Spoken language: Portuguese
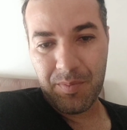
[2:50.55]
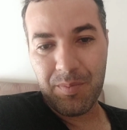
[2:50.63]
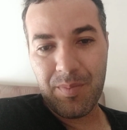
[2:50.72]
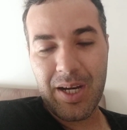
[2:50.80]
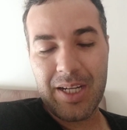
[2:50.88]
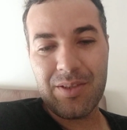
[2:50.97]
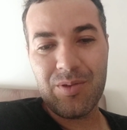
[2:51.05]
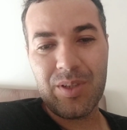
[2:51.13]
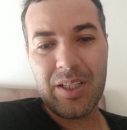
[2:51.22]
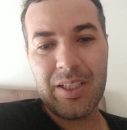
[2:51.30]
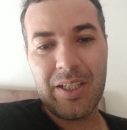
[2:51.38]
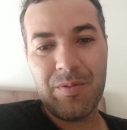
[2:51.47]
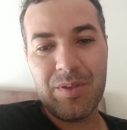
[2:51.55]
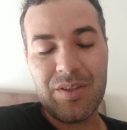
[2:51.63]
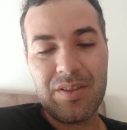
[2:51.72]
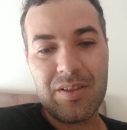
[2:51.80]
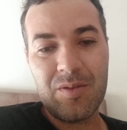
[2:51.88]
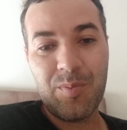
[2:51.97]
mas eu creio que é um
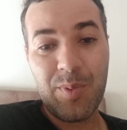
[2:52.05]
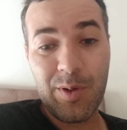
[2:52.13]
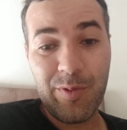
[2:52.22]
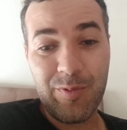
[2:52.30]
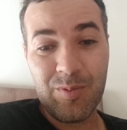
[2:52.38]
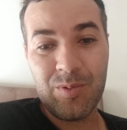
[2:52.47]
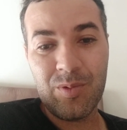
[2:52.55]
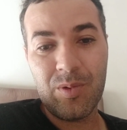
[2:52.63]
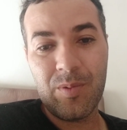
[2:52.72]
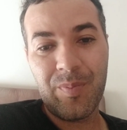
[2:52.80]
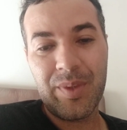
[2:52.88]
ensino profundo.